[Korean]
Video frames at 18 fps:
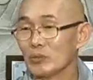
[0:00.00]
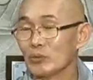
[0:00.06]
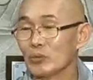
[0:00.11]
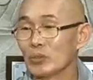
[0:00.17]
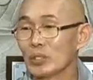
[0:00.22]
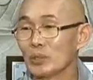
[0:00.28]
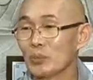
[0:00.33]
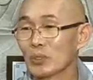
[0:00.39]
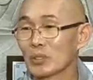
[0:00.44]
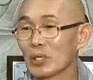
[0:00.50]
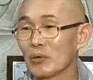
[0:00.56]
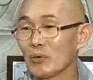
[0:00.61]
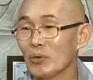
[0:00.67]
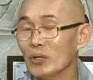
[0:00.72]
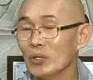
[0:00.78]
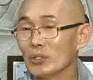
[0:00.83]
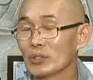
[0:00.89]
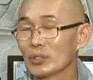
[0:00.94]
우리보다
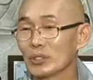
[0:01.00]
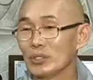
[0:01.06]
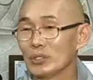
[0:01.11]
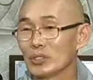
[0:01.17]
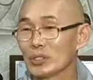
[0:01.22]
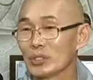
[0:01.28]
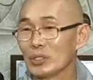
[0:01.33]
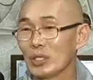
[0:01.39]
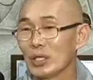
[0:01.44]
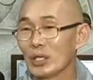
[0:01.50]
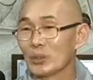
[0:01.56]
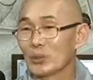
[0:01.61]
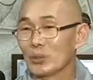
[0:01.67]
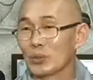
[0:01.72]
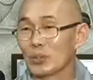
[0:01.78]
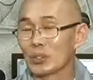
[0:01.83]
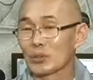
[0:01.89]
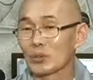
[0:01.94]
훨씬
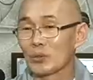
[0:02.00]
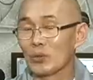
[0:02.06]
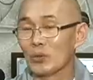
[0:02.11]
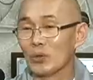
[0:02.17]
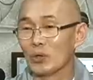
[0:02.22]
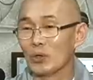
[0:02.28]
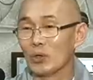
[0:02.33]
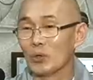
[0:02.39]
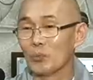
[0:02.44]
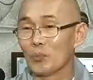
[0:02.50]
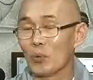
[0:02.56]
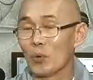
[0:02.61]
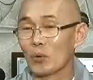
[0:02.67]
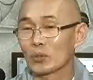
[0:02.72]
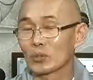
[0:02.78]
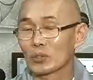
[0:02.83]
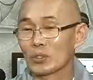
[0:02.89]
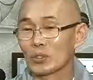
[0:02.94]
지혜도 있고
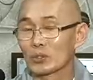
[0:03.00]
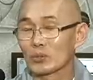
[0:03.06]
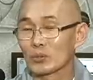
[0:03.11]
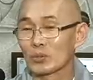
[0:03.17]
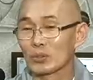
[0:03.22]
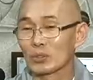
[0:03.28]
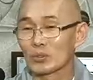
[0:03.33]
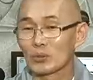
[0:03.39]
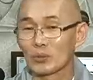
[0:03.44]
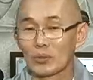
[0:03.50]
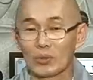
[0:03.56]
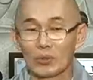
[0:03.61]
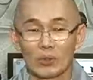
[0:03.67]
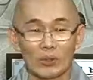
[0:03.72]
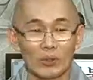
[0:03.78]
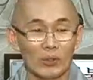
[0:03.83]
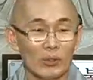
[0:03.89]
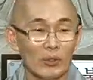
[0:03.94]
복덕도
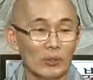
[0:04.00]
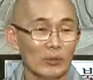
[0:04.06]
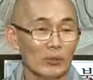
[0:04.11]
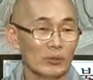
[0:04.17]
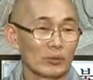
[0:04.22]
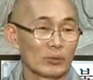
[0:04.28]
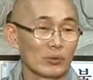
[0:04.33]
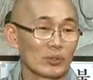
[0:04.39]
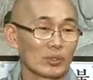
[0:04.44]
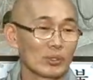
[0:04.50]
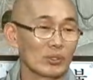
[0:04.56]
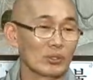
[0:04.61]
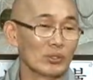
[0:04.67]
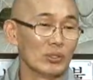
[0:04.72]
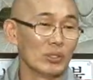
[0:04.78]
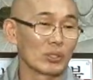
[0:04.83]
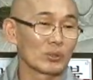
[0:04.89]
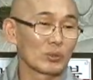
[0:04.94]
있고 또
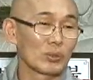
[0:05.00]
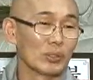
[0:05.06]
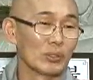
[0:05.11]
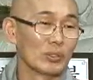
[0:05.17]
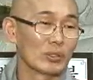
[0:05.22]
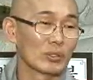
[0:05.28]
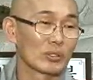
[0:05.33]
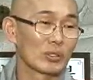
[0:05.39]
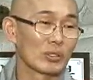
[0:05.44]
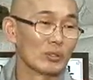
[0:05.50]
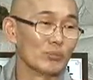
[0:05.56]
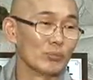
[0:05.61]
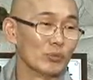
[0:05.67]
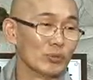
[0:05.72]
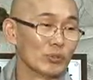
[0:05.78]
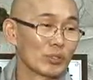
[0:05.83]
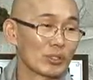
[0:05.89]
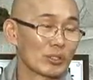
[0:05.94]
능력도 있는 그런
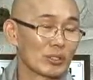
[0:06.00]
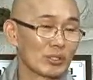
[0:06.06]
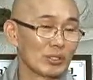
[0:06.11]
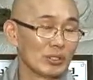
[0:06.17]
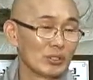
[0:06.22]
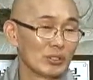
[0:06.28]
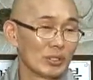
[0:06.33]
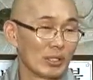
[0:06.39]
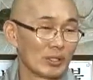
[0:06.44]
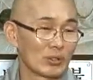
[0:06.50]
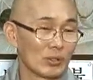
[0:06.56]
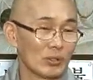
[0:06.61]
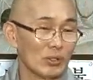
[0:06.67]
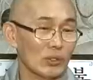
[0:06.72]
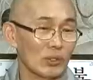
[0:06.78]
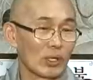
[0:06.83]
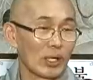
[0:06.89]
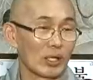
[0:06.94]
분들을
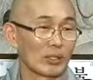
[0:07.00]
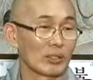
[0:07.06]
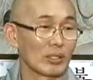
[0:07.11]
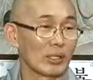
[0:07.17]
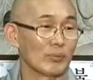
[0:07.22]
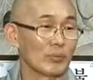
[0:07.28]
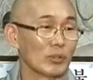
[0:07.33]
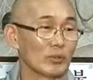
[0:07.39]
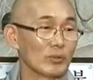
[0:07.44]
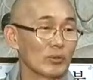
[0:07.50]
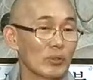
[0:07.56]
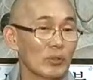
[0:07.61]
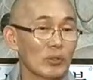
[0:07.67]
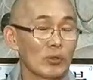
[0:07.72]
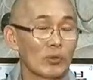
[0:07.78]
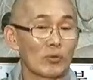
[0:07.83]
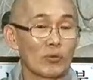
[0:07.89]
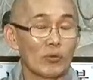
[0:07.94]
의지해서 간다면
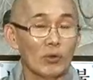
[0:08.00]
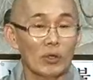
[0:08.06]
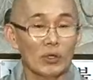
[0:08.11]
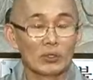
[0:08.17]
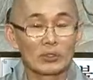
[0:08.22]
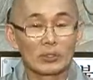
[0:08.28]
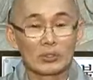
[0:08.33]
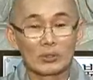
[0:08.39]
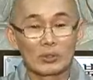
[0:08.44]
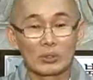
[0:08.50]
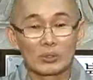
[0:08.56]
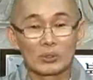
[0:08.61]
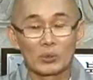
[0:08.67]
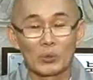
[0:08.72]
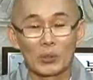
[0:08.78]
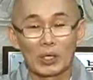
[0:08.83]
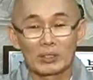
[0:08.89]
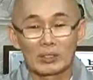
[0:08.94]
훨씬 더
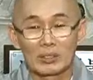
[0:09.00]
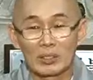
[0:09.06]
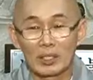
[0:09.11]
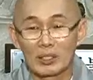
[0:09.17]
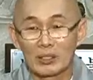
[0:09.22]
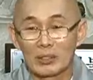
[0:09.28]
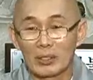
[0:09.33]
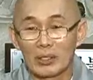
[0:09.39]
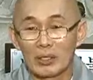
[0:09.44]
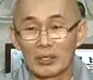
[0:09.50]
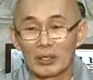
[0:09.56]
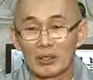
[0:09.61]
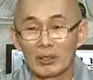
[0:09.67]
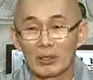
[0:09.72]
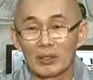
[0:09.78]
좋아질 텐데